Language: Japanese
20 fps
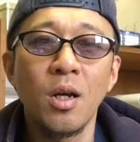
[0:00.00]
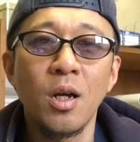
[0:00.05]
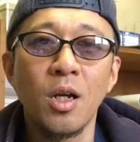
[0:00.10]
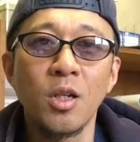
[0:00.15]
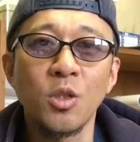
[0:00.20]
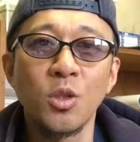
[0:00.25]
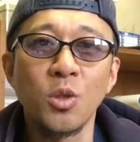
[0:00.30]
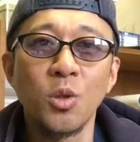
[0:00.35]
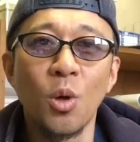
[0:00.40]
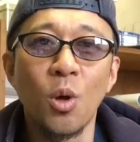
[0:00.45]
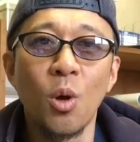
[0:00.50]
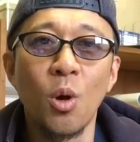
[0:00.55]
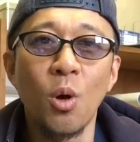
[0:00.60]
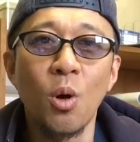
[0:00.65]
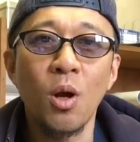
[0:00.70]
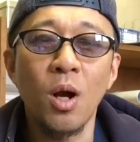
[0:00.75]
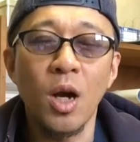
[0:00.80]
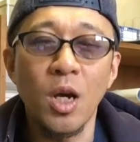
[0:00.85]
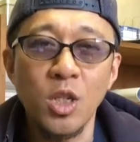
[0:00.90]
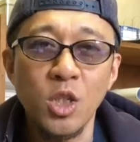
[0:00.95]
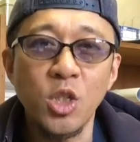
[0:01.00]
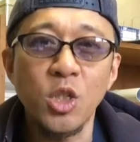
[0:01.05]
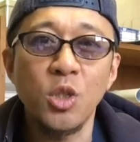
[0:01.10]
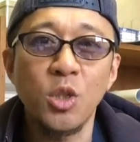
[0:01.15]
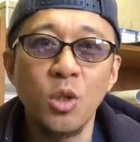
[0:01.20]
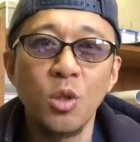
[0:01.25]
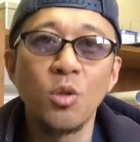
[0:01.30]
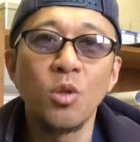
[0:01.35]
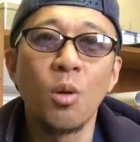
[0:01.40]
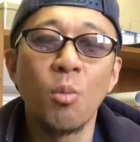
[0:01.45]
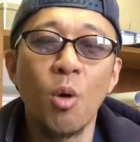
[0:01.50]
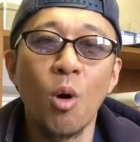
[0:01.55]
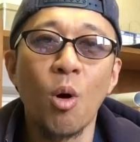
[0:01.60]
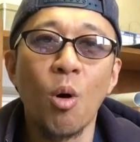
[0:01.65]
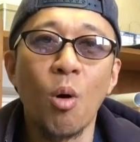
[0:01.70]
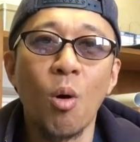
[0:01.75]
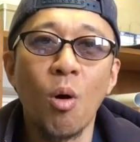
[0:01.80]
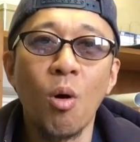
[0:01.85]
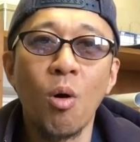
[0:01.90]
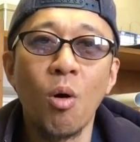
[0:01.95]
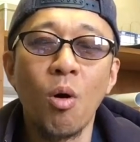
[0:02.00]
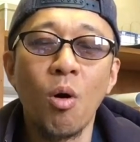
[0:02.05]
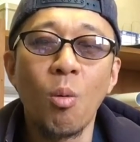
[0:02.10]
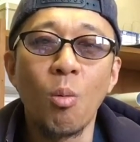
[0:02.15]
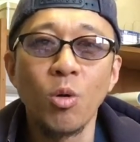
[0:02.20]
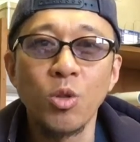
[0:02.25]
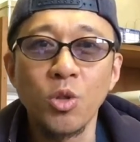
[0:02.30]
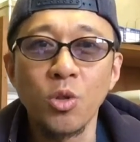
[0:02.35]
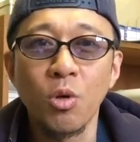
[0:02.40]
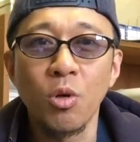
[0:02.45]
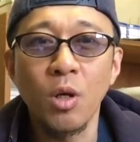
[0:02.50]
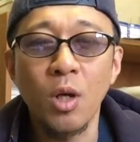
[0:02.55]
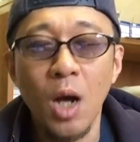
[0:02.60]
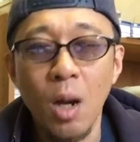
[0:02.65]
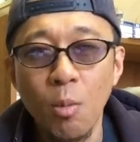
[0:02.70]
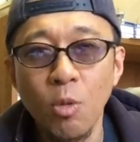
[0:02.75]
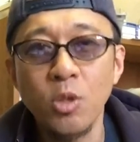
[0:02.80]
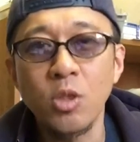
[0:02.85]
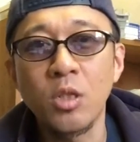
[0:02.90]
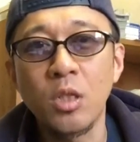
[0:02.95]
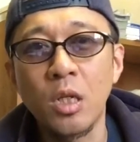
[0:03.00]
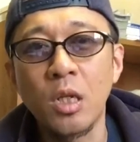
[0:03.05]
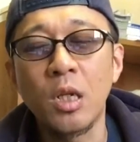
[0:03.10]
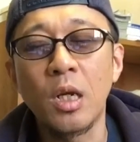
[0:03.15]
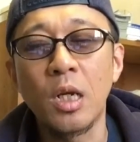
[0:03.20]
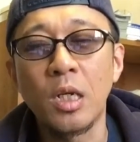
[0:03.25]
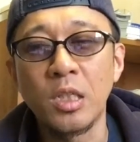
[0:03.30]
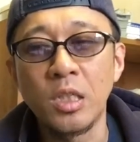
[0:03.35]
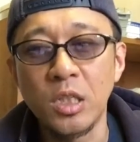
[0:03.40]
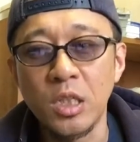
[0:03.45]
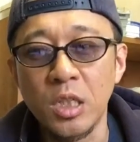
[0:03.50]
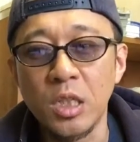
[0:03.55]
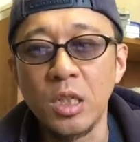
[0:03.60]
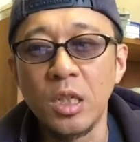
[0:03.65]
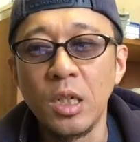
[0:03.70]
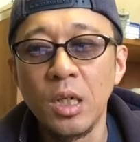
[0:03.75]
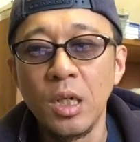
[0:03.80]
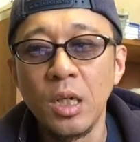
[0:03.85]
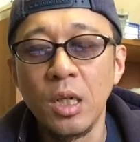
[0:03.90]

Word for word: 活動開始っていうのも面白いかもしれないし